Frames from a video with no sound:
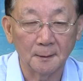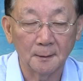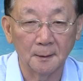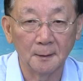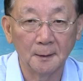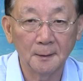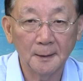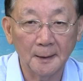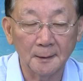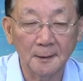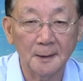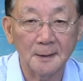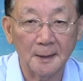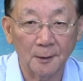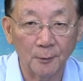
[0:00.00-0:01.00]
可能那个
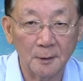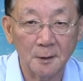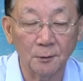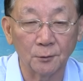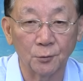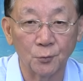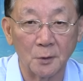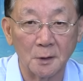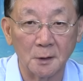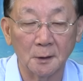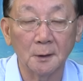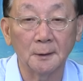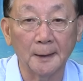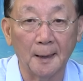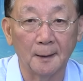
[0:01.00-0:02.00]
电线杆受的损失
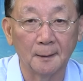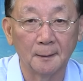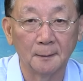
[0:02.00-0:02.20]
更大。